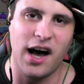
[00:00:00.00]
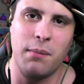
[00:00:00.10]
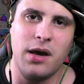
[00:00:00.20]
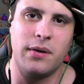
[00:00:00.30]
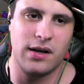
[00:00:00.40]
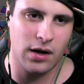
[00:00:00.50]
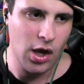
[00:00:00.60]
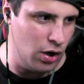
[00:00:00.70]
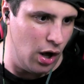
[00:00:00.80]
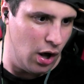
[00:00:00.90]
やべえみたいな「
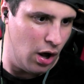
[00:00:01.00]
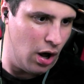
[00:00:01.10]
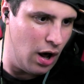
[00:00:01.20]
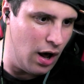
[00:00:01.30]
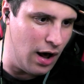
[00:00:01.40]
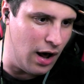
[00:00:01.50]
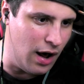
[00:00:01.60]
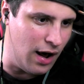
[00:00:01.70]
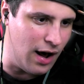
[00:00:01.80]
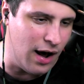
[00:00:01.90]
い
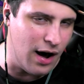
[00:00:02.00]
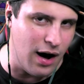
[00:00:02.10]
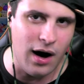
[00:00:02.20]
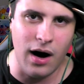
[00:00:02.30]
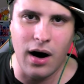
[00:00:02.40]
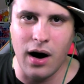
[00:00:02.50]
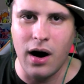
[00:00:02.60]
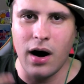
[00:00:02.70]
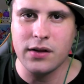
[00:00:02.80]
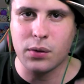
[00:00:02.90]

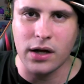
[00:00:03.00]
やー!」